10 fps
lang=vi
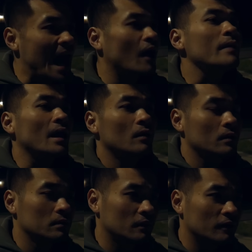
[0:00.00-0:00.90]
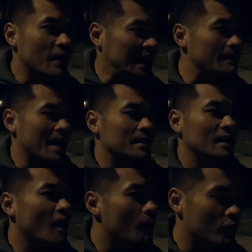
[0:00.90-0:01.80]
ăn cũng vậy luôn, và các bạn chỉ
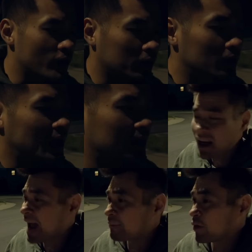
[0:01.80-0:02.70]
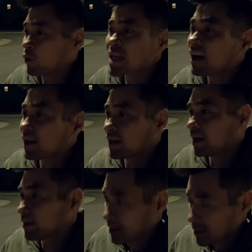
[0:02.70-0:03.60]
lo một phần đó là đi làm rồi đổ xăng này
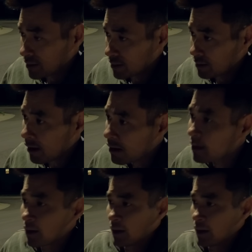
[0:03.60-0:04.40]
kia thôi đó.